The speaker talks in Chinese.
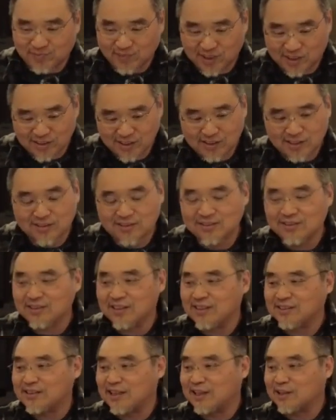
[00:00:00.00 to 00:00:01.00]
这个世界
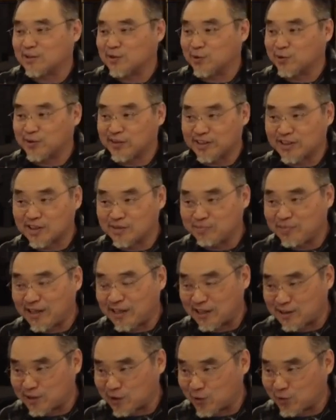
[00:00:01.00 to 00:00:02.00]
上有灵恩
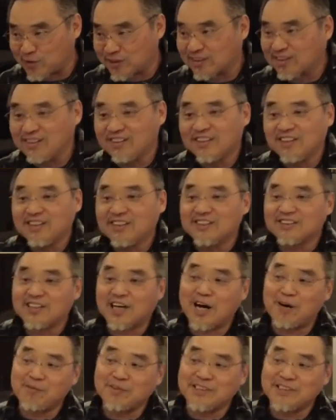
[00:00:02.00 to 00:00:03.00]
派的教会。
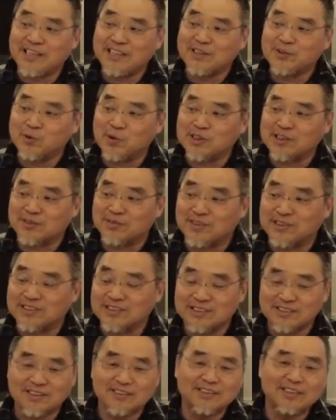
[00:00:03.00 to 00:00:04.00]
他们在做什么？
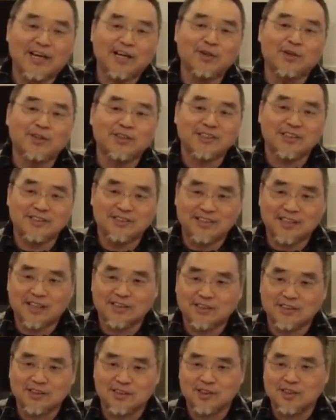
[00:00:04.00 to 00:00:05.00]
甚至还有一些
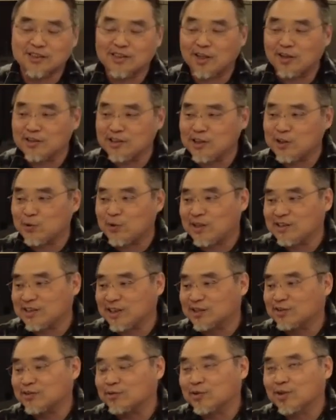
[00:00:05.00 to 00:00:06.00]
像是已经到异端，
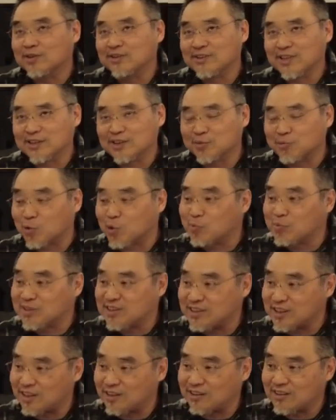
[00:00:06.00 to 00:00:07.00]
像像是摩
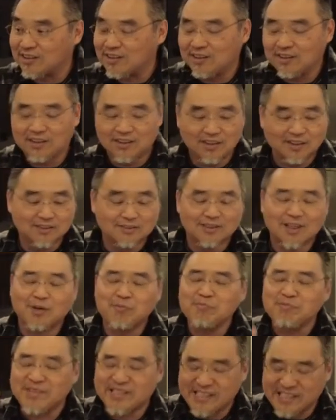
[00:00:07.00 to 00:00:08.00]
门教，他
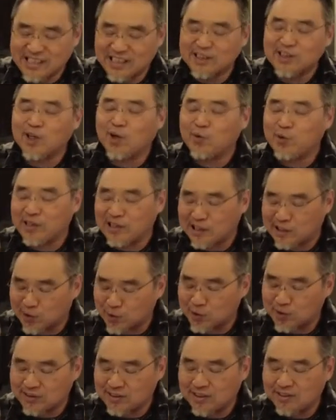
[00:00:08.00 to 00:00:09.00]
们每一个教会里
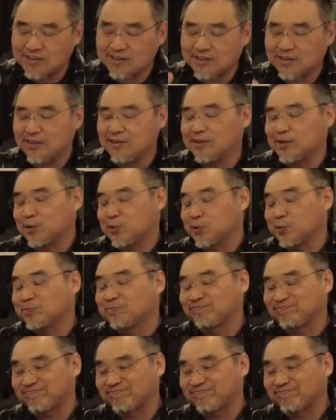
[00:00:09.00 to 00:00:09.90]
都有先知跟使徒。